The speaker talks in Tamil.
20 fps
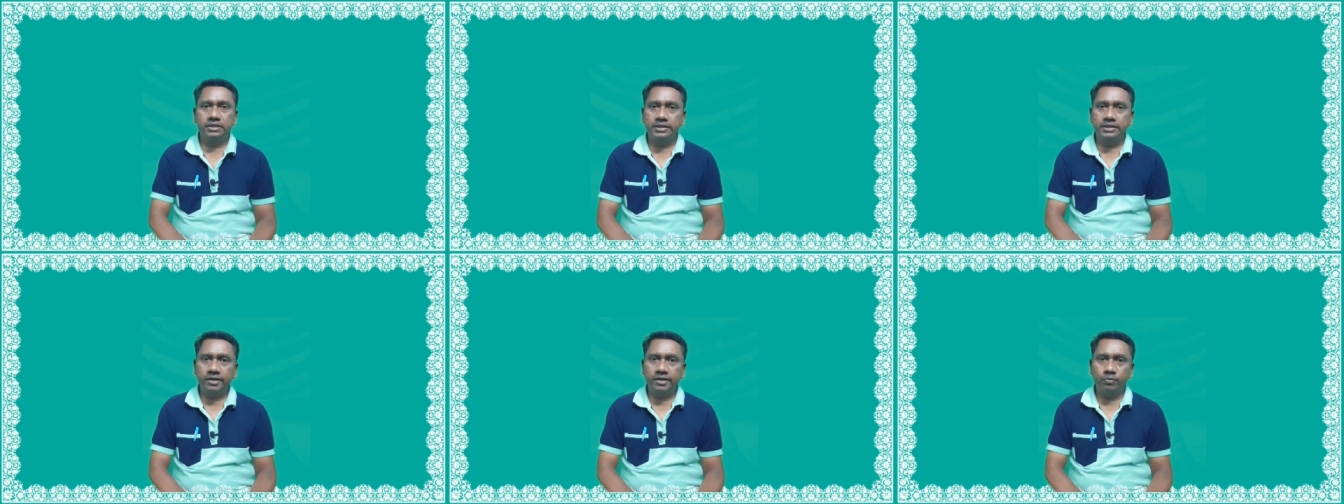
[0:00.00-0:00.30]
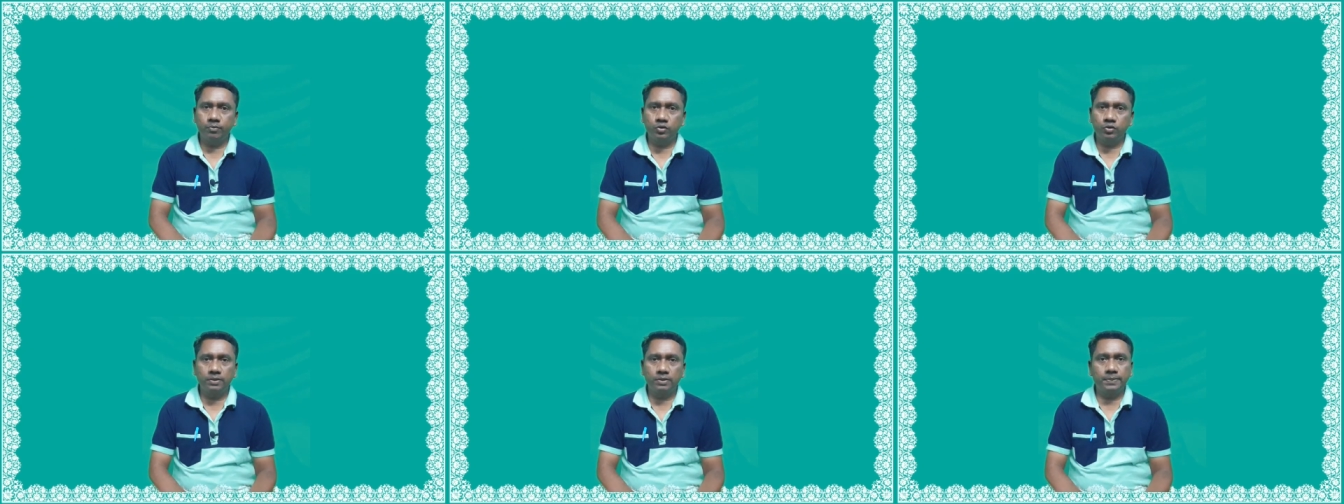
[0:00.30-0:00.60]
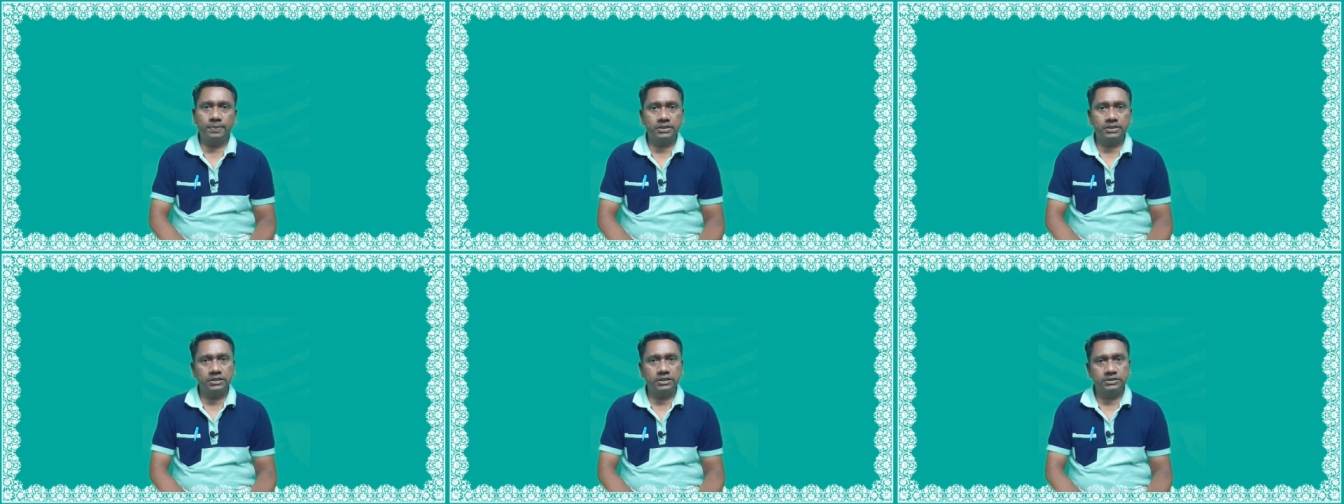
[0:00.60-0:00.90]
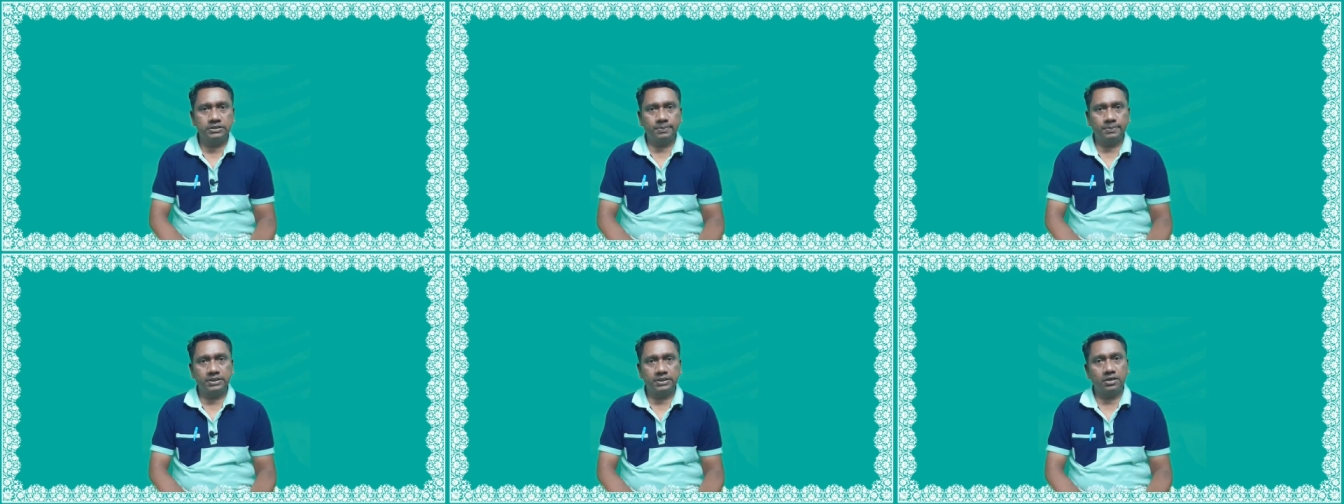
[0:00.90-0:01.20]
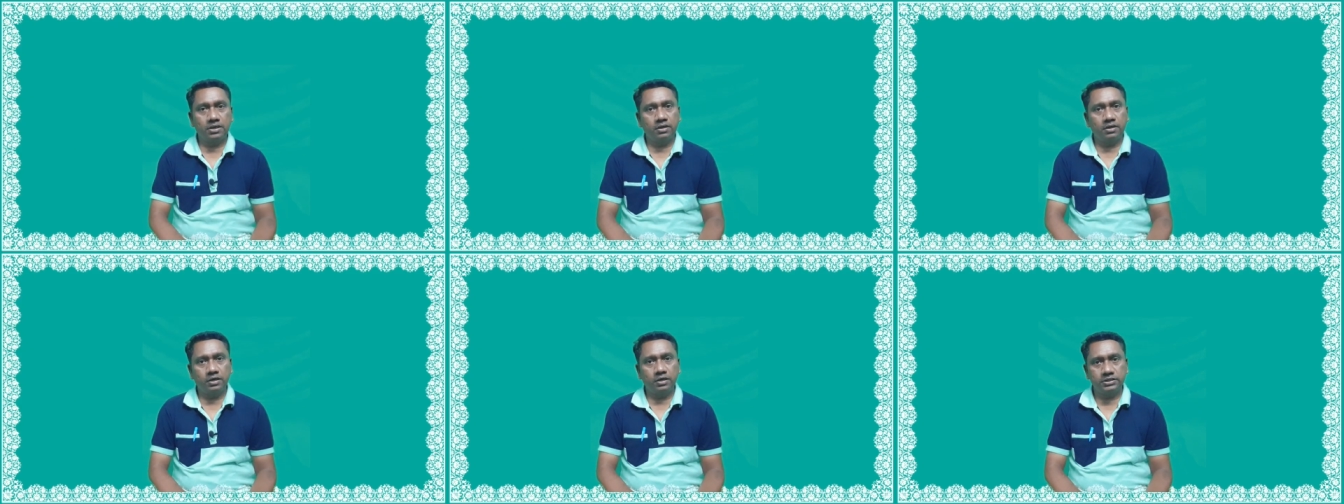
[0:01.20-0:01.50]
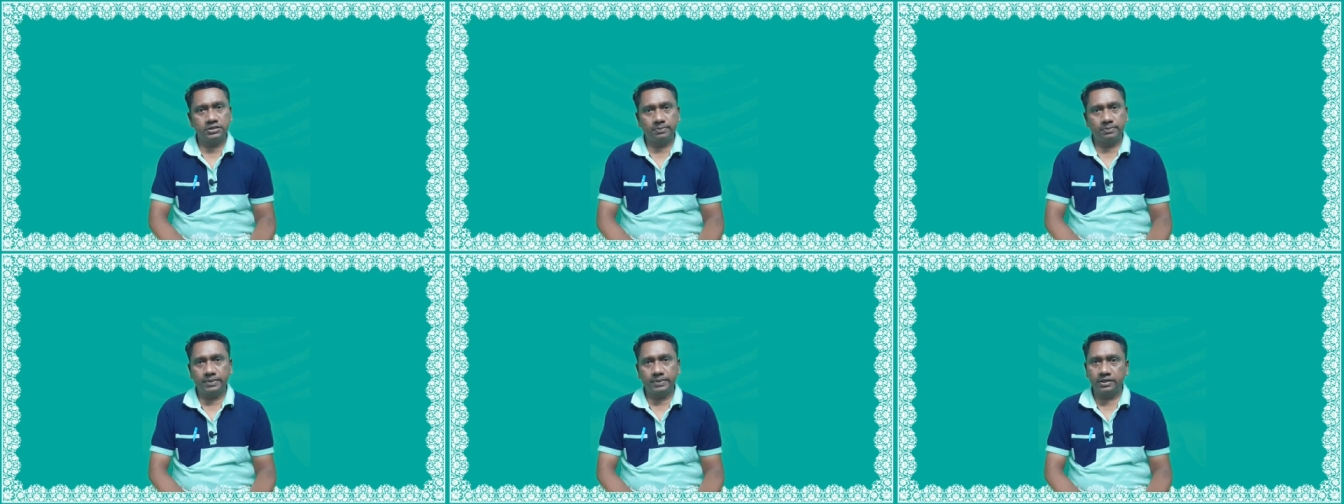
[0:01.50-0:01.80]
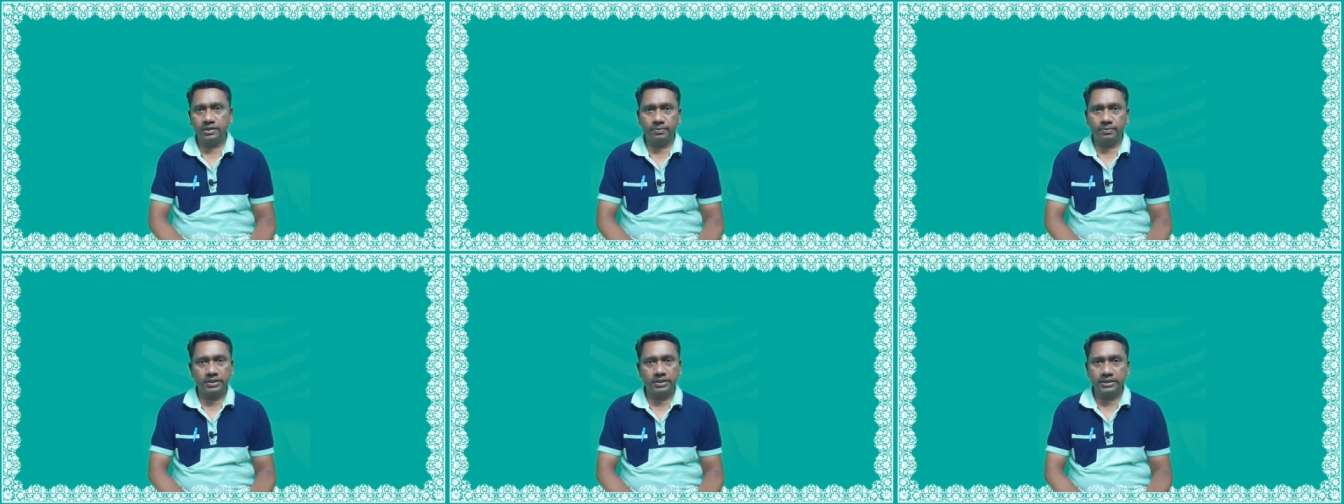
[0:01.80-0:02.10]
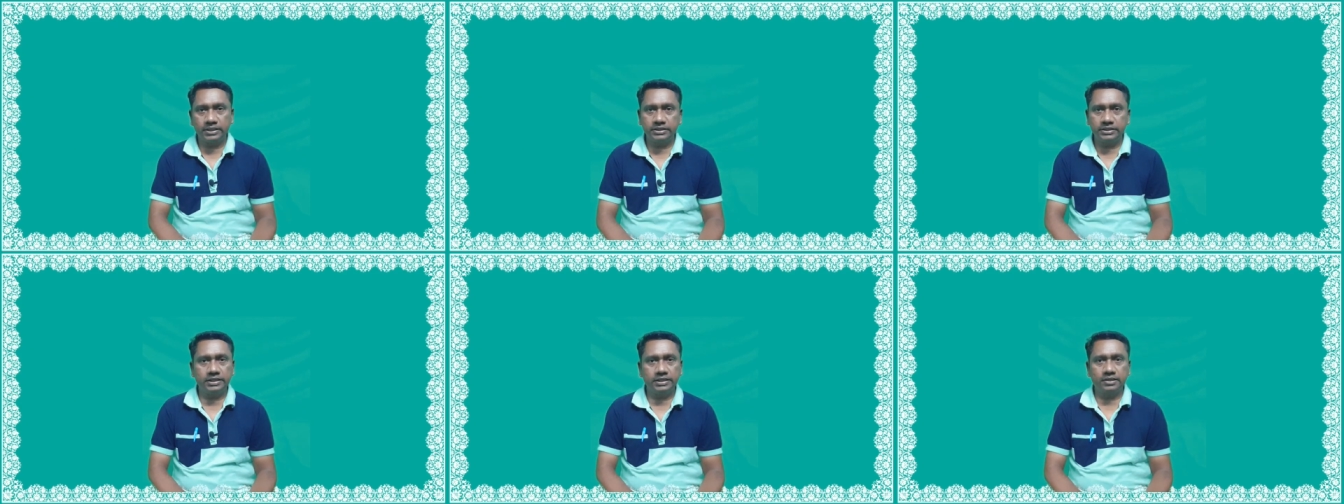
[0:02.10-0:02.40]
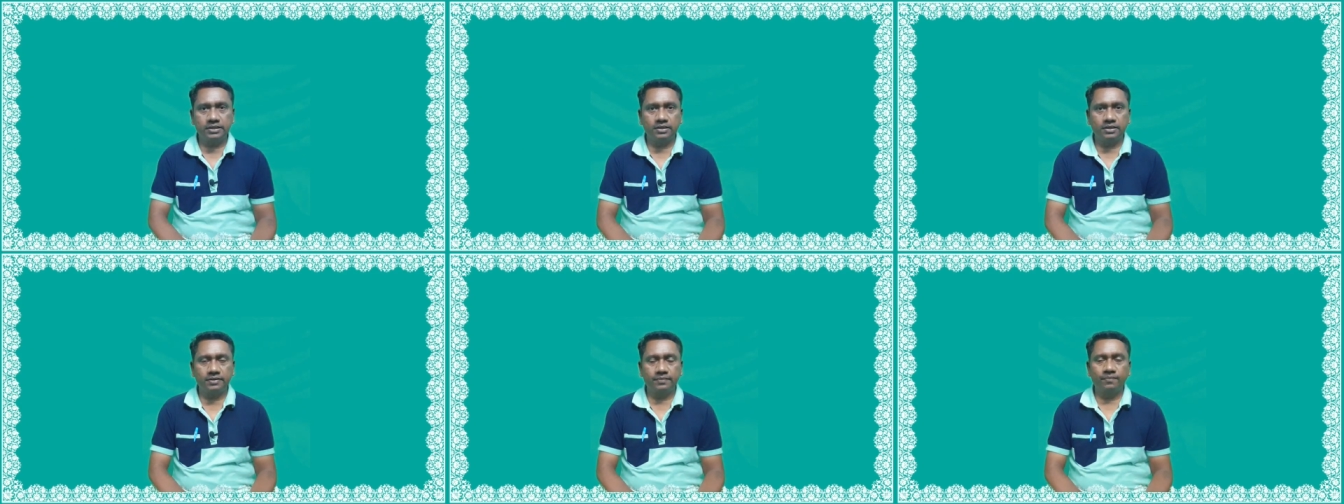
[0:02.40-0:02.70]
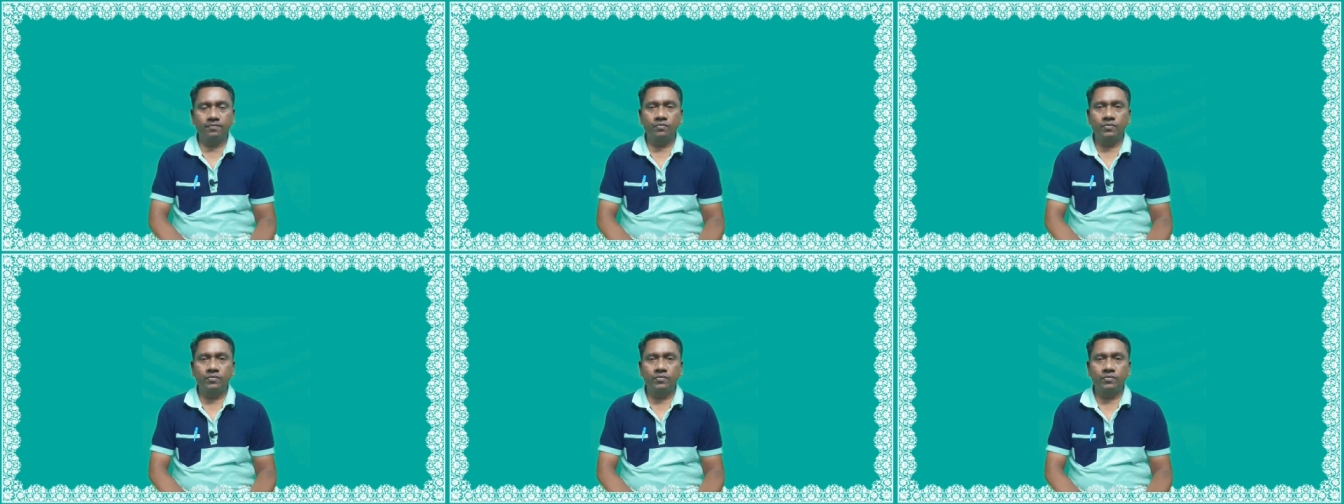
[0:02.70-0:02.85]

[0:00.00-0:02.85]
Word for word: இந்தியா முழுக்க பதினஞ்சு பதினாறு லட்சம் பேருக்கு மேலே எழுதியிருக்காங்க